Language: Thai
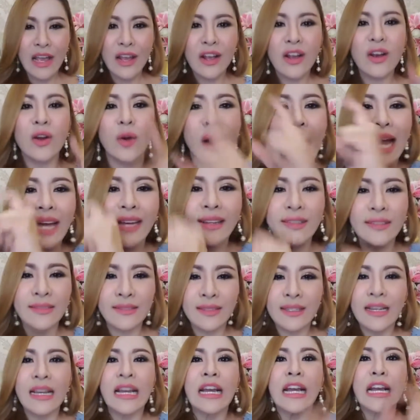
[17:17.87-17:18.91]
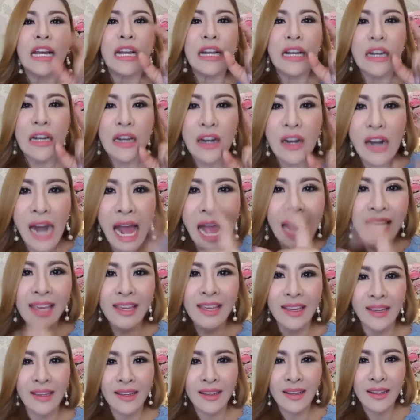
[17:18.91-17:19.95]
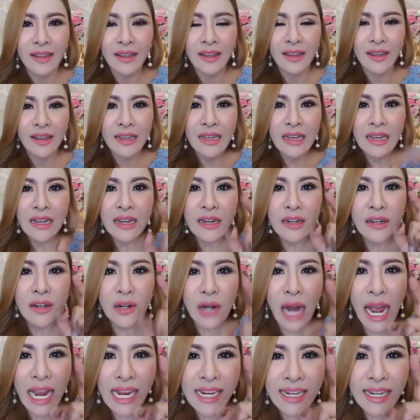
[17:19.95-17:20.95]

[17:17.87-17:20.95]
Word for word: ใครใครใคร